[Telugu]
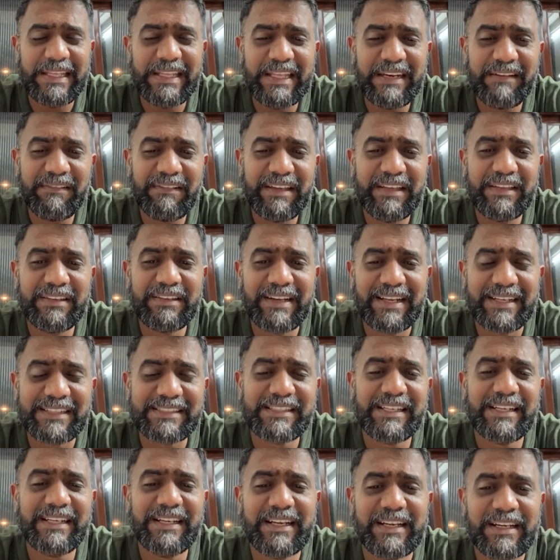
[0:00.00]
ఇరవై ఐదు
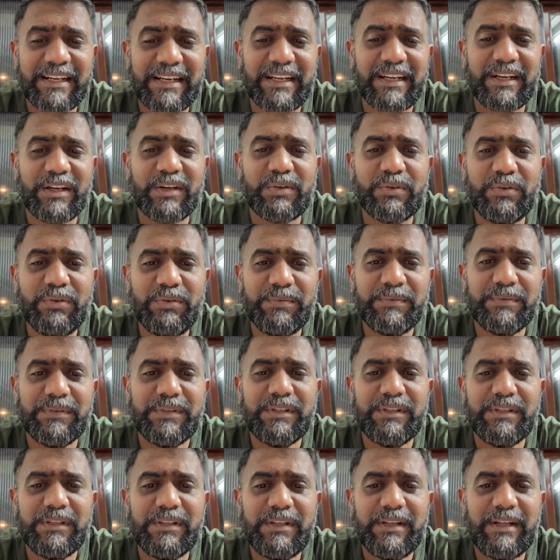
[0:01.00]
లక్షల ఎకరాలకు
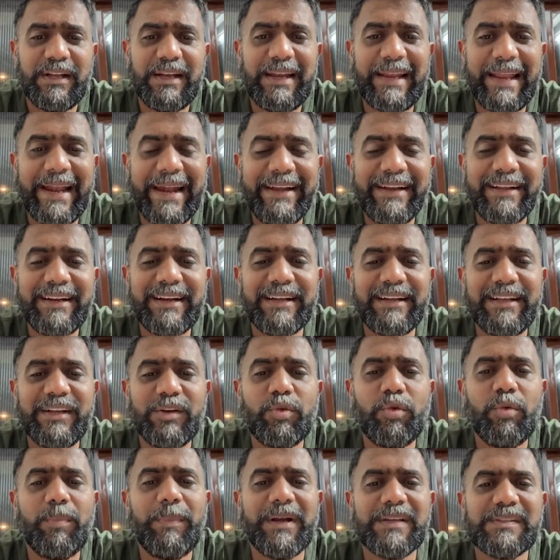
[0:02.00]
ల్యాండ్ కంటే
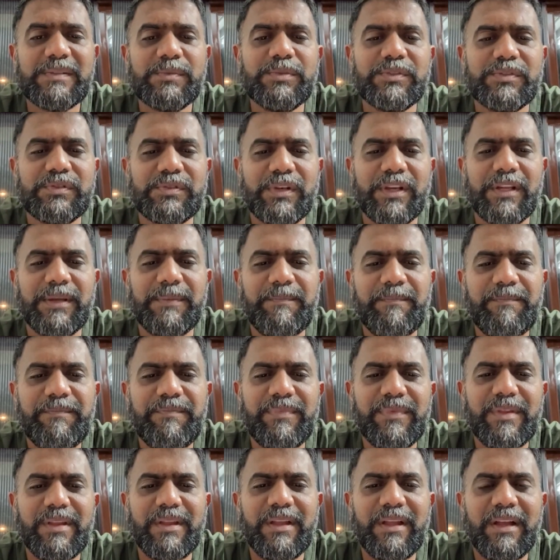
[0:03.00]
ఎక్కువ పాస్బుక్స్ ఉన్నాయి
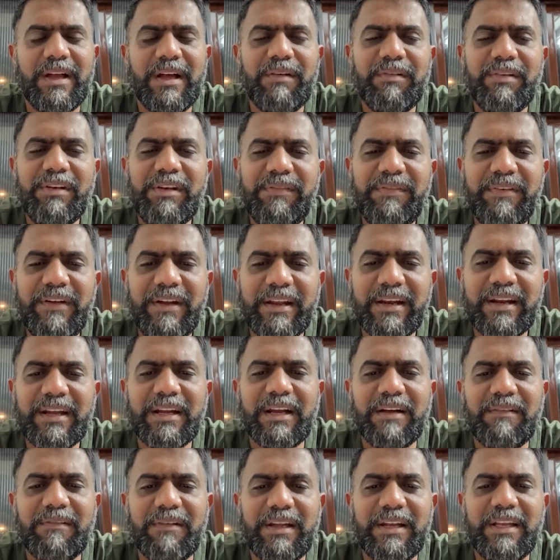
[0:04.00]
అవన్నీ ఫిల్టర్
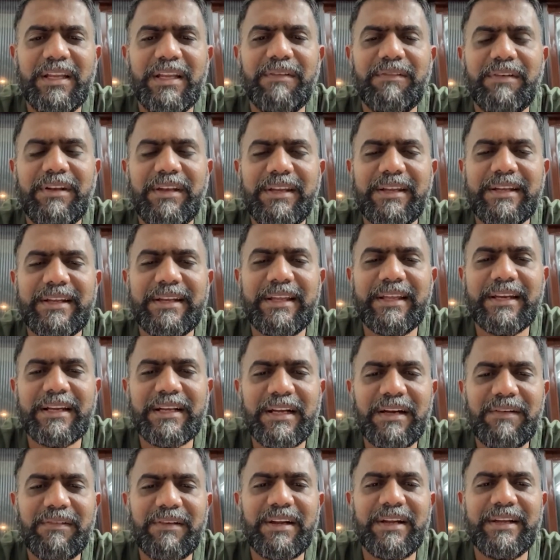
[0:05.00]
కావాలి అవన్నీ క్లియర్
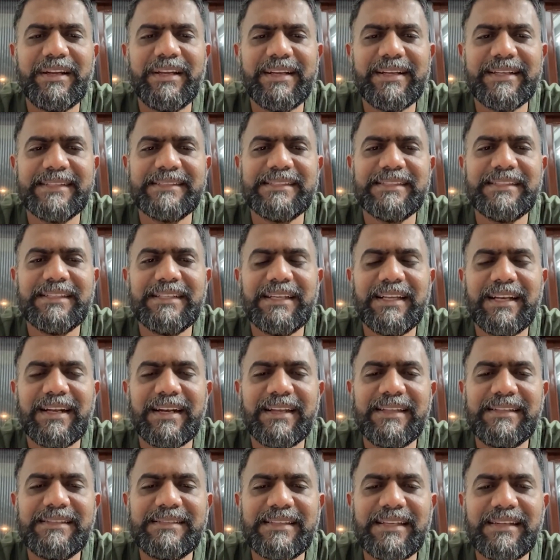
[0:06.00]
కావాలంటే ఖచ్చితంగా
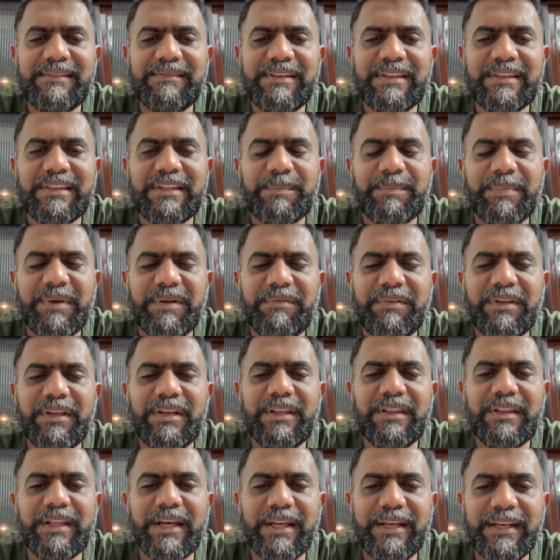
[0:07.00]
రీసర్వే తప్ప
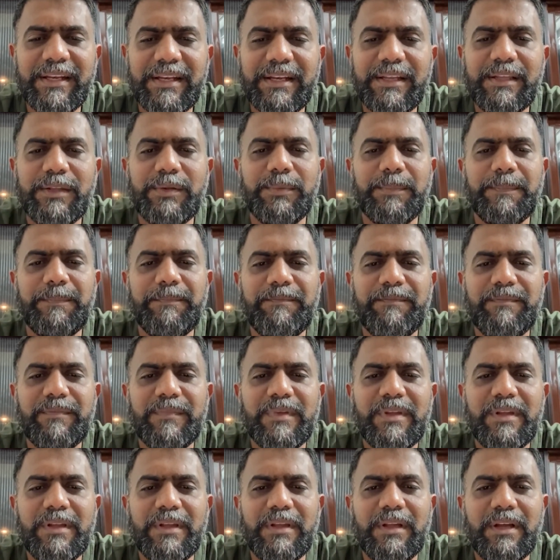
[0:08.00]
వేరే దారే లేదు
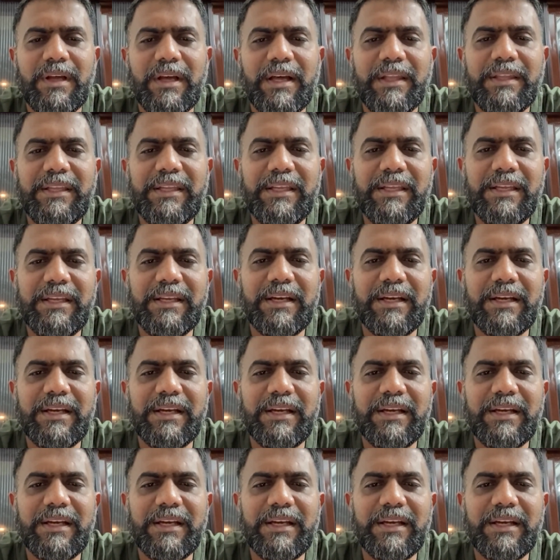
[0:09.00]
అది